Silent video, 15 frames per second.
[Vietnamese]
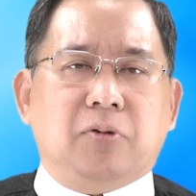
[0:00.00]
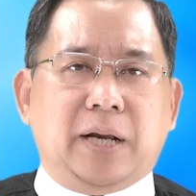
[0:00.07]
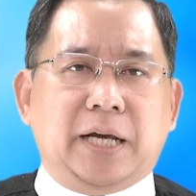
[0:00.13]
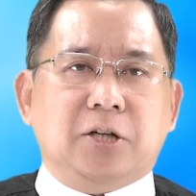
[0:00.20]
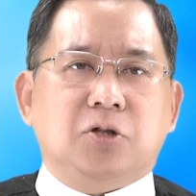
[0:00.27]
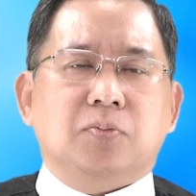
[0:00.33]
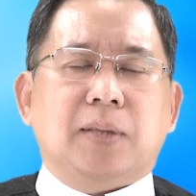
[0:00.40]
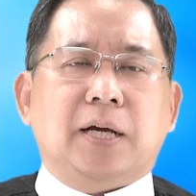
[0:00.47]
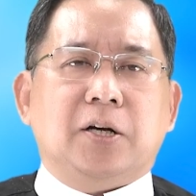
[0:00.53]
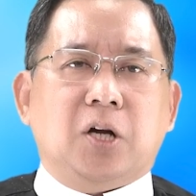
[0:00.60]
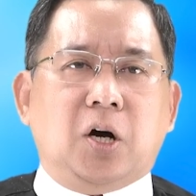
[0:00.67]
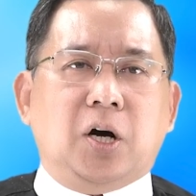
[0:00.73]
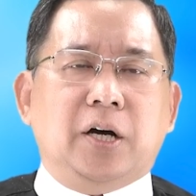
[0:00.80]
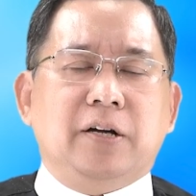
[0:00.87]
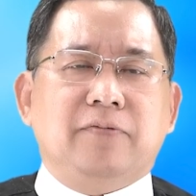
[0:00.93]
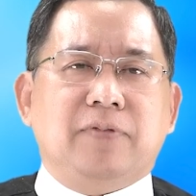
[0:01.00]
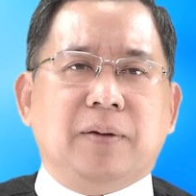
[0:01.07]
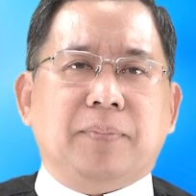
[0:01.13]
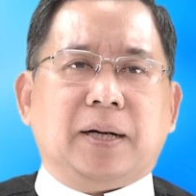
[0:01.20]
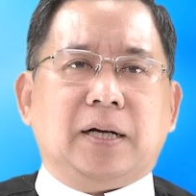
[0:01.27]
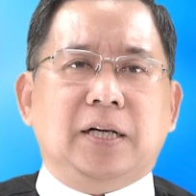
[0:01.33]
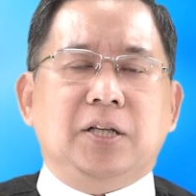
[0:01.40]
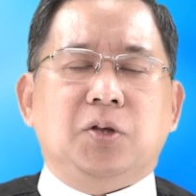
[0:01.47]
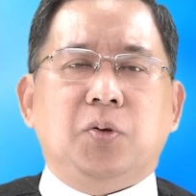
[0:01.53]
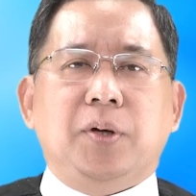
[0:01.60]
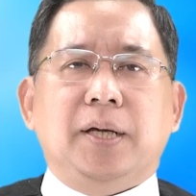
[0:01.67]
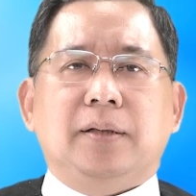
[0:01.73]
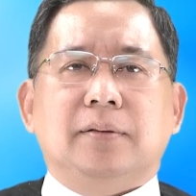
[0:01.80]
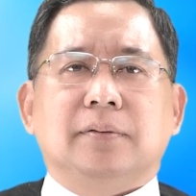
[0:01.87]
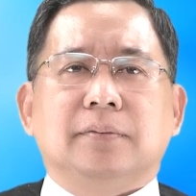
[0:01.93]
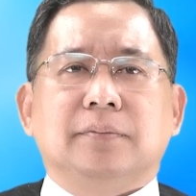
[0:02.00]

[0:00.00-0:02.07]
này chúng ta nói về mặt lý thuyết